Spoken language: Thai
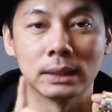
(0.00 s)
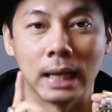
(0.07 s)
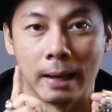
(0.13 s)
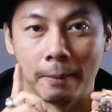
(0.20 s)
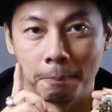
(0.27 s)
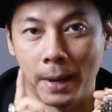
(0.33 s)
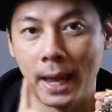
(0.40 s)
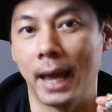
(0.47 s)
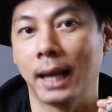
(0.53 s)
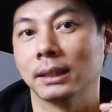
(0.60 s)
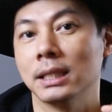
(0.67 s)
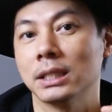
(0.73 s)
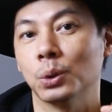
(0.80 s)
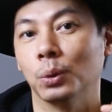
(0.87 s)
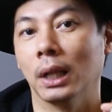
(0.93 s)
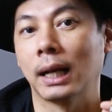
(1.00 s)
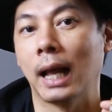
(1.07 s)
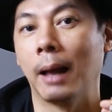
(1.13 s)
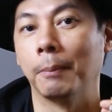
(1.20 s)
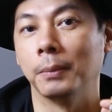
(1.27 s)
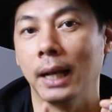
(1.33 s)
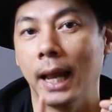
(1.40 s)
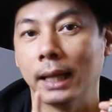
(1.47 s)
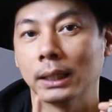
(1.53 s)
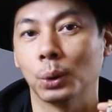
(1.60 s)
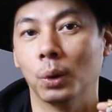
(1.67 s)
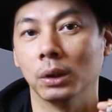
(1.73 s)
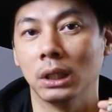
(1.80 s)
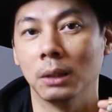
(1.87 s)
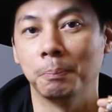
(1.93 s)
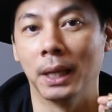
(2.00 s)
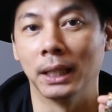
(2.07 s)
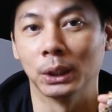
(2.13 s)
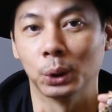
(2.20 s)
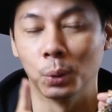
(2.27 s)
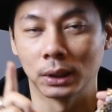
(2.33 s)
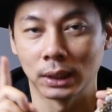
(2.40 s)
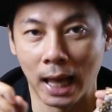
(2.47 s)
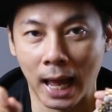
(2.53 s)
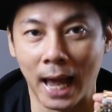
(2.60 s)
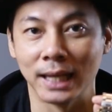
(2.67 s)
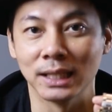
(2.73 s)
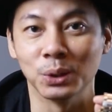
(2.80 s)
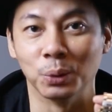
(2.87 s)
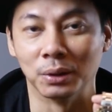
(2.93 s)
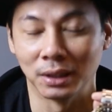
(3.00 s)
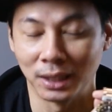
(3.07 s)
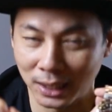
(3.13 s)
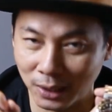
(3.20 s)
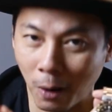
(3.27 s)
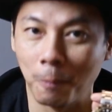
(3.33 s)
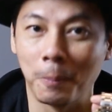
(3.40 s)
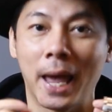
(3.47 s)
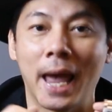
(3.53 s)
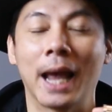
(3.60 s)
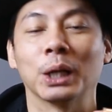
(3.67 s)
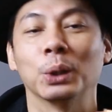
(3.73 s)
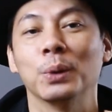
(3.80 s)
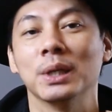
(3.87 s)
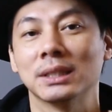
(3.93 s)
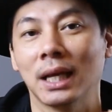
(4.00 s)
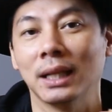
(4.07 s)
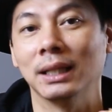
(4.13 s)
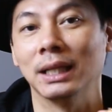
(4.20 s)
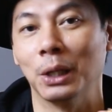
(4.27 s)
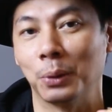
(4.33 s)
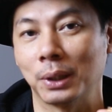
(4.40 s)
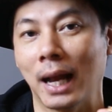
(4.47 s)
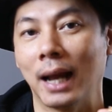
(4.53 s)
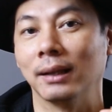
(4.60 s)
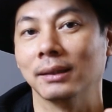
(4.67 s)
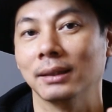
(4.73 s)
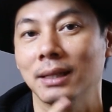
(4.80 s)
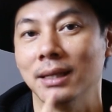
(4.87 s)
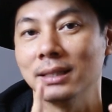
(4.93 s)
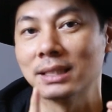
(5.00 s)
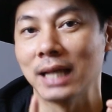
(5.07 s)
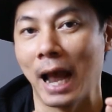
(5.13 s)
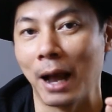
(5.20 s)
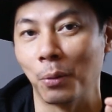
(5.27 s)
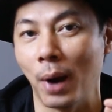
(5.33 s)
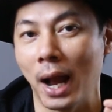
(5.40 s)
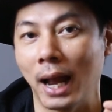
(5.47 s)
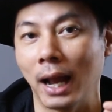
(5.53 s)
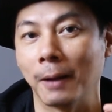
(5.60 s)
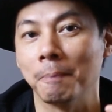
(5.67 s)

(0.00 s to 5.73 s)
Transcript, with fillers: จะแพงที่สุดนะครับและตัวที่เป็นตัวท้ายสุดก็แพงด้วยเช่นเดียวกันเนื่องจากว่า